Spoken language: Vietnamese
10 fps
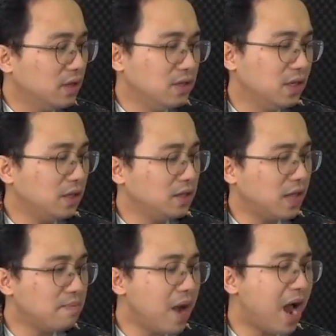Chỉ từ
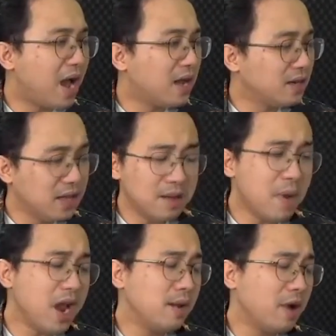tháng 3 đến tháng
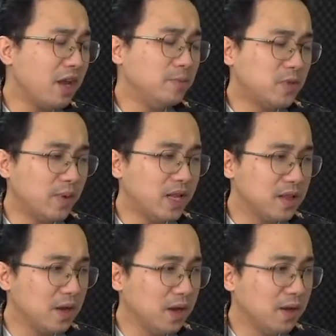7 năm
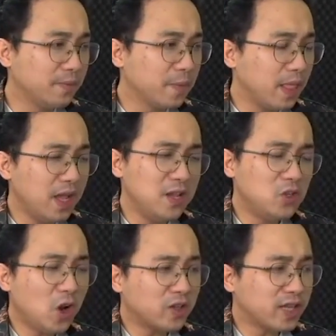2004, y
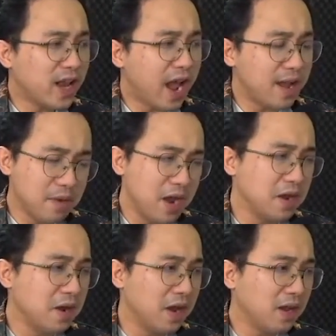chót lọt sát hại 10
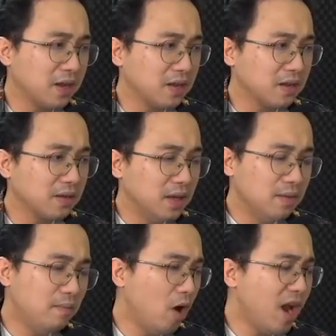người.
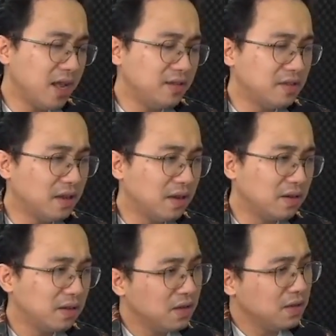Mỗi lần hình sự,
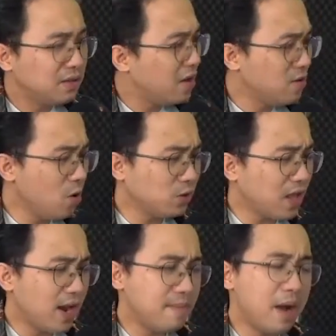tên đồ
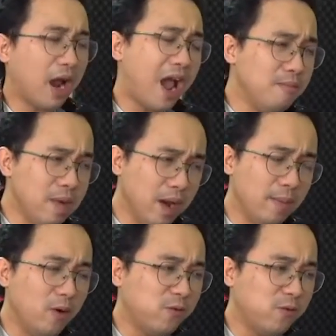tể lại mặc áo mưa màu